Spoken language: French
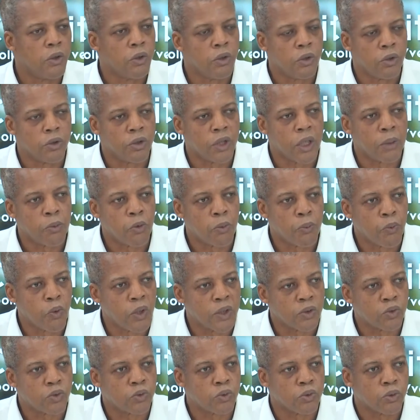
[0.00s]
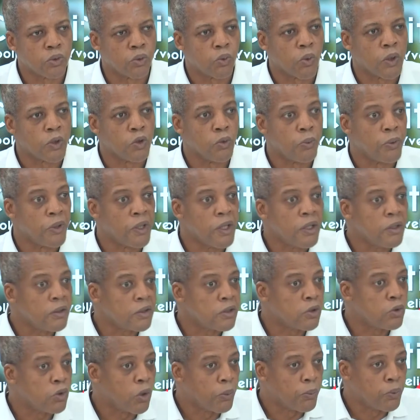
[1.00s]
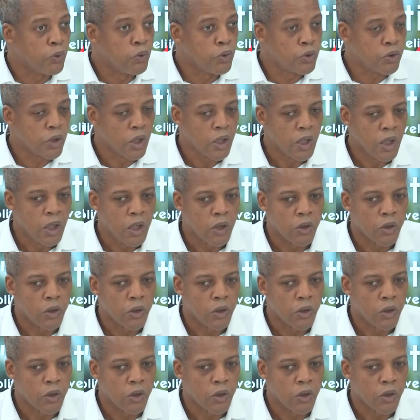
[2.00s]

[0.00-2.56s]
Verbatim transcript: de la population guadeloupéenne, sinon plus.